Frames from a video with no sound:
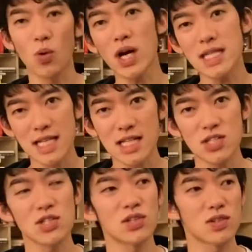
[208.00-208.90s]
解されや
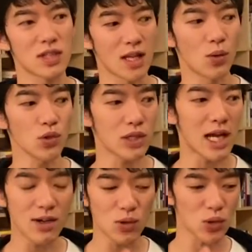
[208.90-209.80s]
すい人ってのは本当
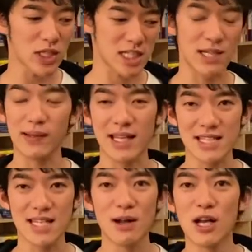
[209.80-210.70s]
単語とかしか言わない
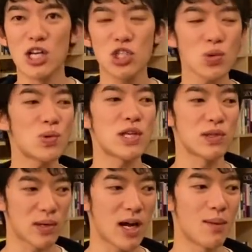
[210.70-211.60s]
し、
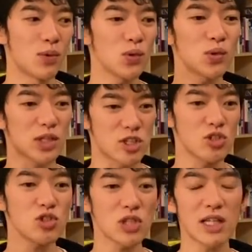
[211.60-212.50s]
ストーリーとか物事が
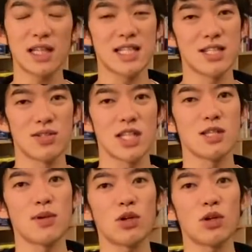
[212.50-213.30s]
順序だってする説明と